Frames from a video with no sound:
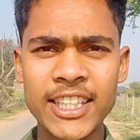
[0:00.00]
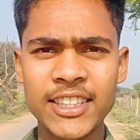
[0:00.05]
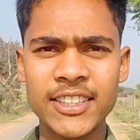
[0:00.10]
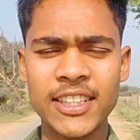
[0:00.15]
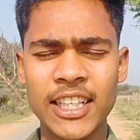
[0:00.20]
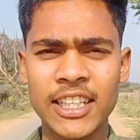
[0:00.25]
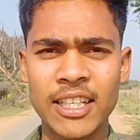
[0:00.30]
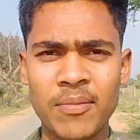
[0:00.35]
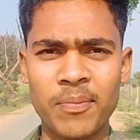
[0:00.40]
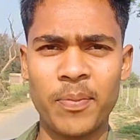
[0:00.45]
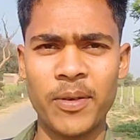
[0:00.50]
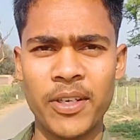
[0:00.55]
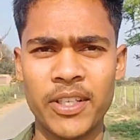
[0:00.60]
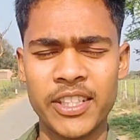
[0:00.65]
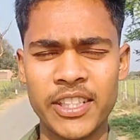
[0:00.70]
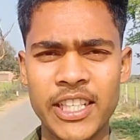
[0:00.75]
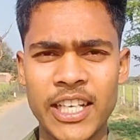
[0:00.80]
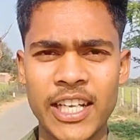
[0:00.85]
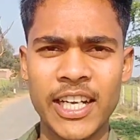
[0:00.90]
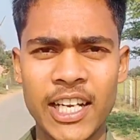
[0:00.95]
आज हम
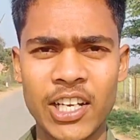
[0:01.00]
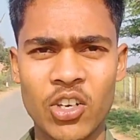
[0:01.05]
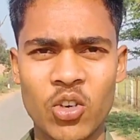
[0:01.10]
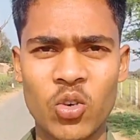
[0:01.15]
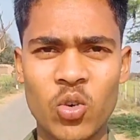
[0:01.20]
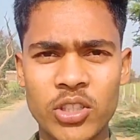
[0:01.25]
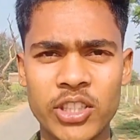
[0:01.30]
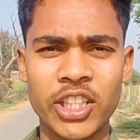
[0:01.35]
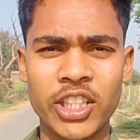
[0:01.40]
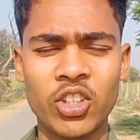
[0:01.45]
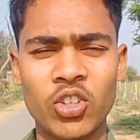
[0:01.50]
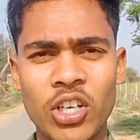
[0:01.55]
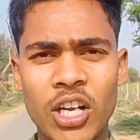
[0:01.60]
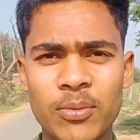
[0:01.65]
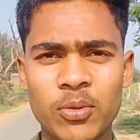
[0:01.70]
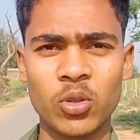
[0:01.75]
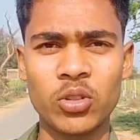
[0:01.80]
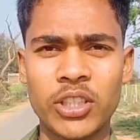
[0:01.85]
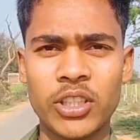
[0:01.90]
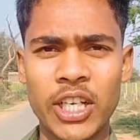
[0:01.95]
फिर से जा रहे हैं कोचिंग
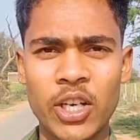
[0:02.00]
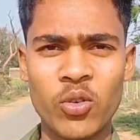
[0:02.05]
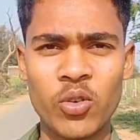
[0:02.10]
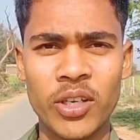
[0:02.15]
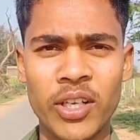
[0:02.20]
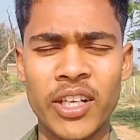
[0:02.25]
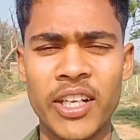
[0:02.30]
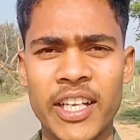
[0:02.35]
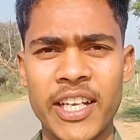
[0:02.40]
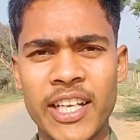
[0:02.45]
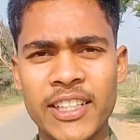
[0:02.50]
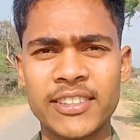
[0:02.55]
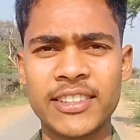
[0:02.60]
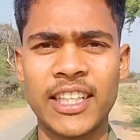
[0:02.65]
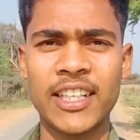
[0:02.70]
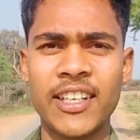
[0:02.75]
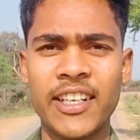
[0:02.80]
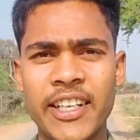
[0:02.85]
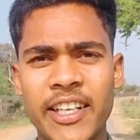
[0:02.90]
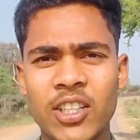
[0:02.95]
और आप सोच रहे होंगे कि आज
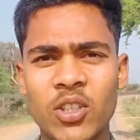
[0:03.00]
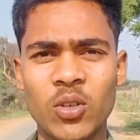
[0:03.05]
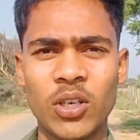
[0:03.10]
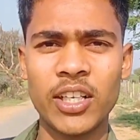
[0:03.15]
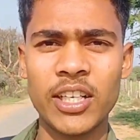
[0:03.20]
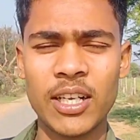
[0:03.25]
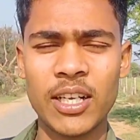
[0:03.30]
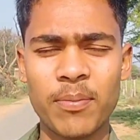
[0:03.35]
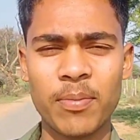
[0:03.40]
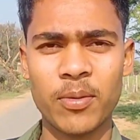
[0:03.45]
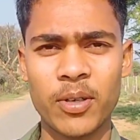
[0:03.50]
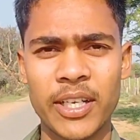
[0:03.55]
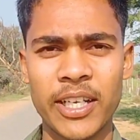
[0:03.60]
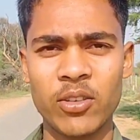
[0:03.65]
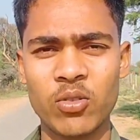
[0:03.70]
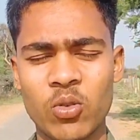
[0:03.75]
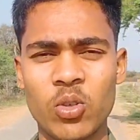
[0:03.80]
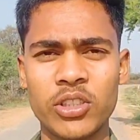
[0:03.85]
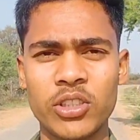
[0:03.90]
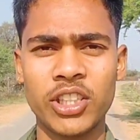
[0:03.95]
संडे है तो आज आप
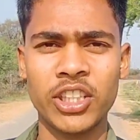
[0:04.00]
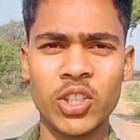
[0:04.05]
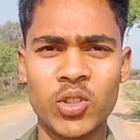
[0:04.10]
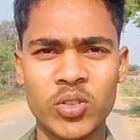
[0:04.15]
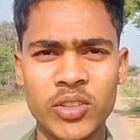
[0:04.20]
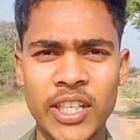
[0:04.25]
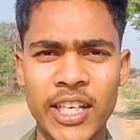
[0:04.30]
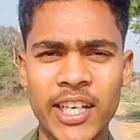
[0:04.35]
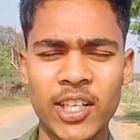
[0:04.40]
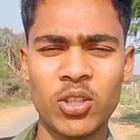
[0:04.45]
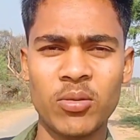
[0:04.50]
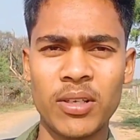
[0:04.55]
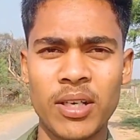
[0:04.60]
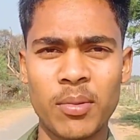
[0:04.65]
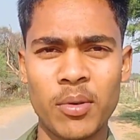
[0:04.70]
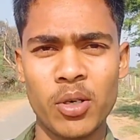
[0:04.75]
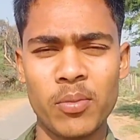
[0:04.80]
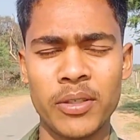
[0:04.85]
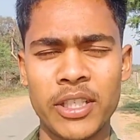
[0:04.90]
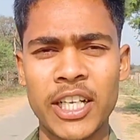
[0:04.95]
क्या कोचिंग क्यों जा रहे हैं तो
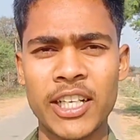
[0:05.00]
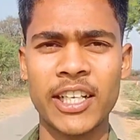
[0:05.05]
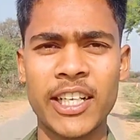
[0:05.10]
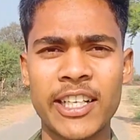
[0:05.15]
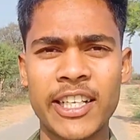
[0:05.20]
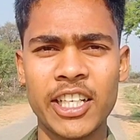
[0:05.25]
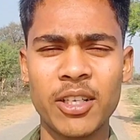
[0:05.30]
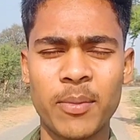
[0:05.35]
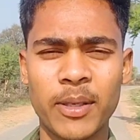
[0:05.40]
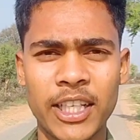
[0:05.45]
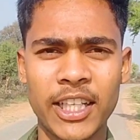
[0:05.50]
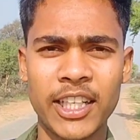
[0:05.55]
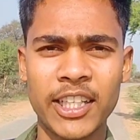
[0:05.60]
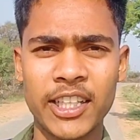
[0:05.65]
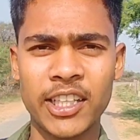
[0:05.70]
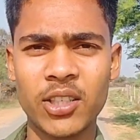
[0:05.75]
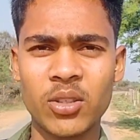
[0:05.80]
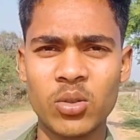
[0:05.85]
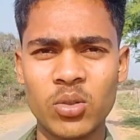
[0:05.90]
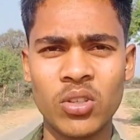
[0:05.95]
मैं आपको जानकारी तो बता
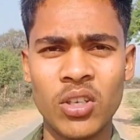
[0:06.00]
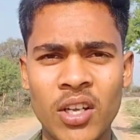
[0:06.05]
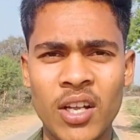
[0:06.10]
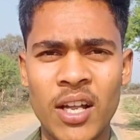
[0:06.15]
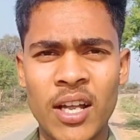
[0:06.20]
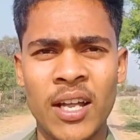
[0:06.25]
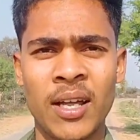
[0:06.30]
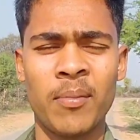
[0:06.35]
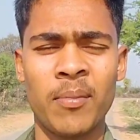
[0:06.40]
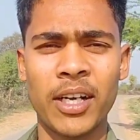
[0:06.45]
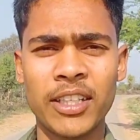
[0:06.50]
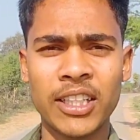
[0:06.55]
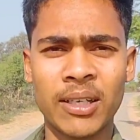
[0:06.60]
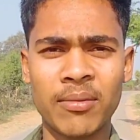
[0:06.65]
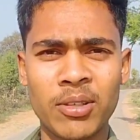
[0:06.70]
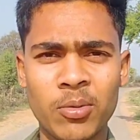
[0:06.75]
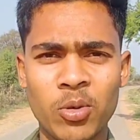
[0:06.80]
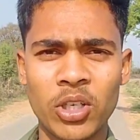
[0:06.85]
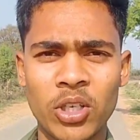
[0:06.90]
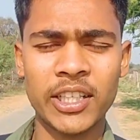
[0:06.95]
देता हूँ भाई
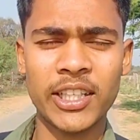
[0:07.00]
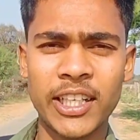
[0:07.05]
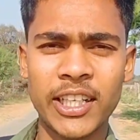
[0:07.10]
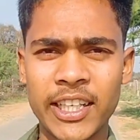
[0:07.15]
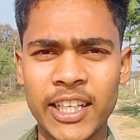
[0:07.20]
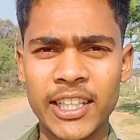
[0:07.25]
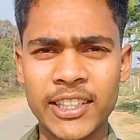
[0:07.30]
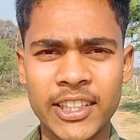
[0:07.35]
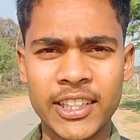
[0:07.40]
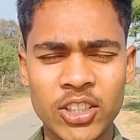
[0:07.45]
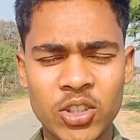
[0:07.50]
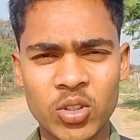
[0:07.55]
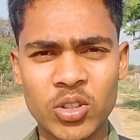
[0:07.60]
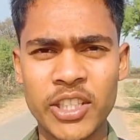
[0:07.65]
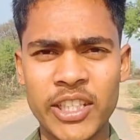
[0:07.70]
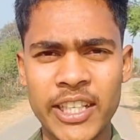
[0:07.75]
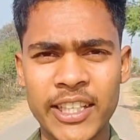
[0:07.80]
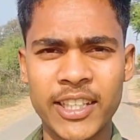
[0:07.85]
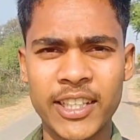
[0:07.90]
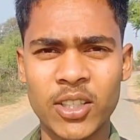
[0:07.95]
साहब ने बोला था कि आज की
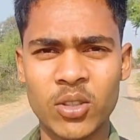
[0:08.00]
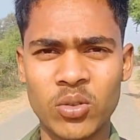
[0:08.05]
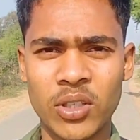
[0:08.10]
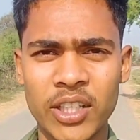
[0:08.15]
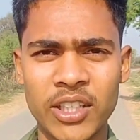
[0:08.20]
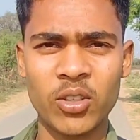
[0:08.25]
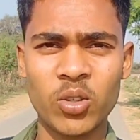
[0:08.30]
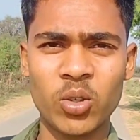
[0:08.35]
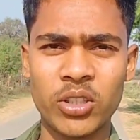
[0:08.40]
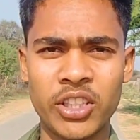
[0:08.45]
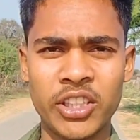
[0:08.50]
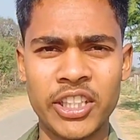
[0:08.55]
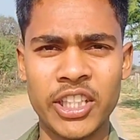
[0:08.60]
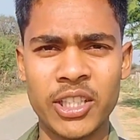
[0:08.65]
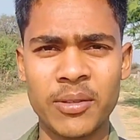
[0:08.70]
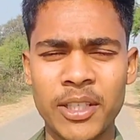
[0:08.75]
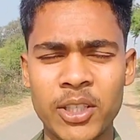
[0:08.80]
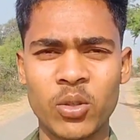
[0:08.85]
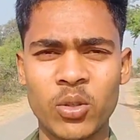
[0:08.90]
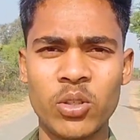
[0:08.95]
छुट्टी नहीं करूँगा दो
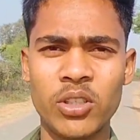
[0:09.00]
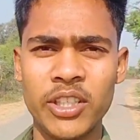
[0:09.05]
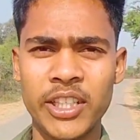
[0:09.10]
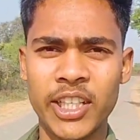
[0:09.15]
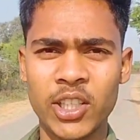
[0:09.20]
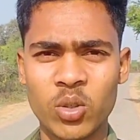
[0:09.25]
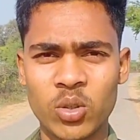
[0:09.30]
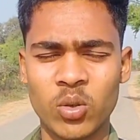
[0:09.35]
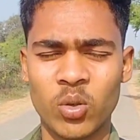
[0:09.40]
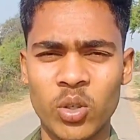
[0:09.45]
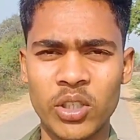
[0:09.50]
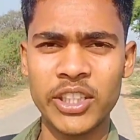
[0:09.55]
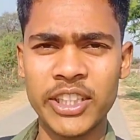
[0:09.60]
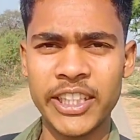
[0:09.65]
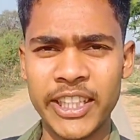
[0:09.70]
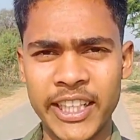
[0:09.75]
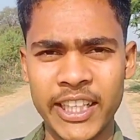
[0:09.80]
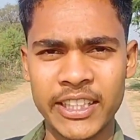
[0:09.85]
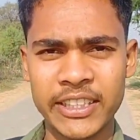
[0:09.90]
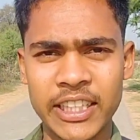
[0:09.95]
तीन दिन बाद होली है तो
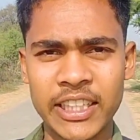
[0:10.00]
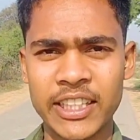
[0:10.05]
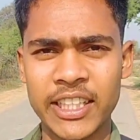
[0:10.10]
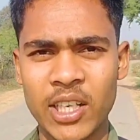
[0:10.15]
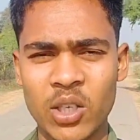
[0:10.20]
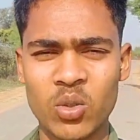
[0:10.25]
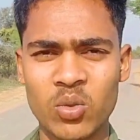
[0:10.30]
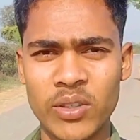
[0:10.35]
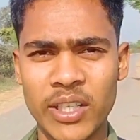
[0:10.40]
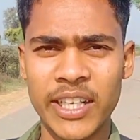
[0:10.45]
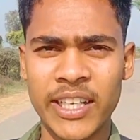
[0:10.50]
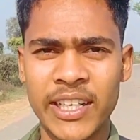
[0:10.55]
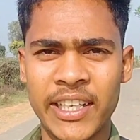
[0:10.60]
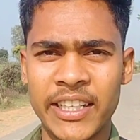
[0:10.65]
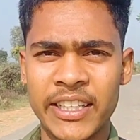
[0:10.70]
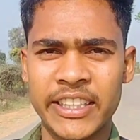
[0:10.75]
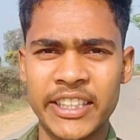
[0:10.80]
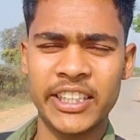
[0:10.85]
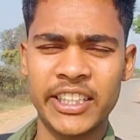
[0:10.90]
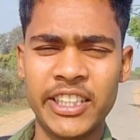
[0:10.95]
होली की एक साथ कर दूंगा
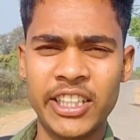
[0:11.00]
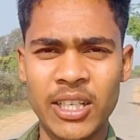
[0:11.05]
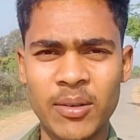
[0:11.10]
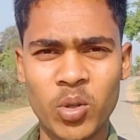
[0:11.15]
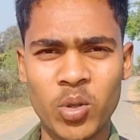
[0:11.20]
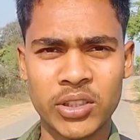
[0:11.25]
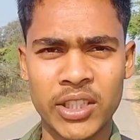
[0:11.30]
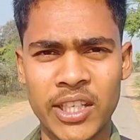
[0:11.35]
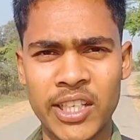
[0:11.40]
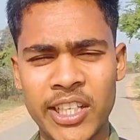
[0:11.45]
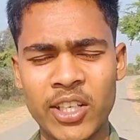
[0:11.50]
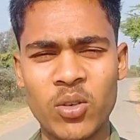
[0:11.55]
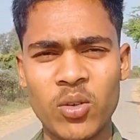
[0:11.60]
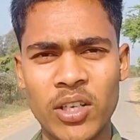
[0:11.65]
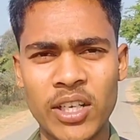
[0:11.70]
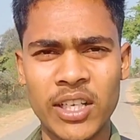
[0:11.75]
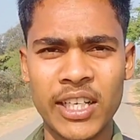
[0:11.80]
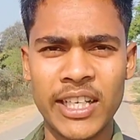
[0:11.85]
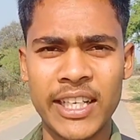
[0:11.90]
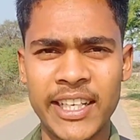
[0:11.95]
इसलिए आपको संडे
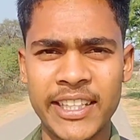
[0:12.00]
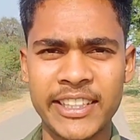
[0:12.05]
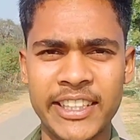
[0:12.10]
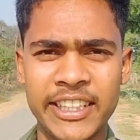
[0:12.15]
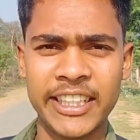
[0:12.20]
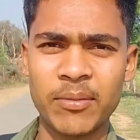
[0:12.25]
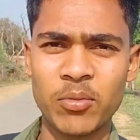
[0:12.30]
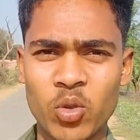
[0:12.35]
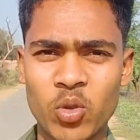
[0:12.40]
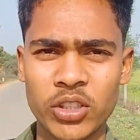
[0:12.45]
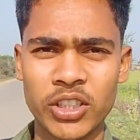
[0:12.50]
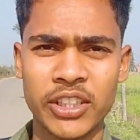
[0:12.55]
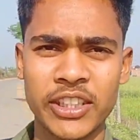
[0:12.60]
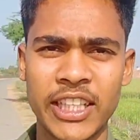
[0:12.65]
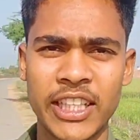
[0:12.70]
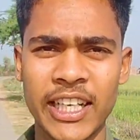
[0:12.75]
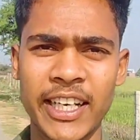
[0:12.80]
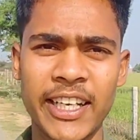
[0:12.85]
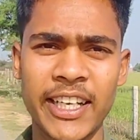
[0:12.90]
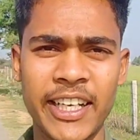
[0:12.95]
को आना है इसलिए हम
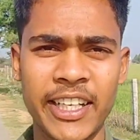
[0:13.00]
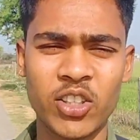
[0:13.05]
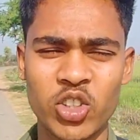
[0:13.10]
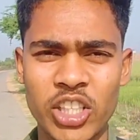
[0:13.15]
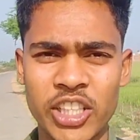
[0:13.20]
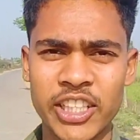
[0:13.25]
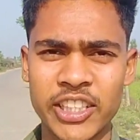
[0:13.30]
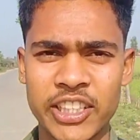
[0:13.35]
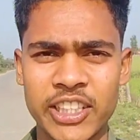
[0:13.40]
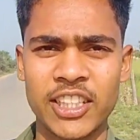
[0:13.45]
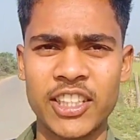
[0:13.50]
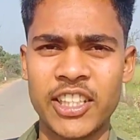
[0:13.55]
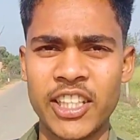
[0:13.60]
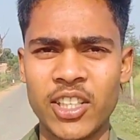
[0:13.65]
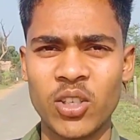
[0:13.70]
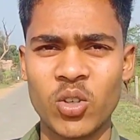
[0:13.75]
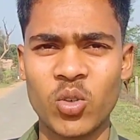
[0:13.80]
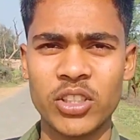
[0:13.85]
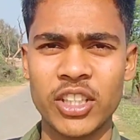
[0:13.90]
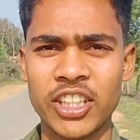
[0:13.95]
कोचिंग जा रहे हैं तो चलिए
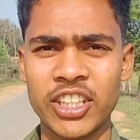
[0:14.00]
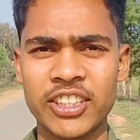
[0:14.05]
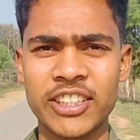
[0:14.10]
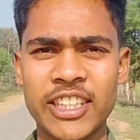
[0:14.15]
चलते हैं कोचिंग की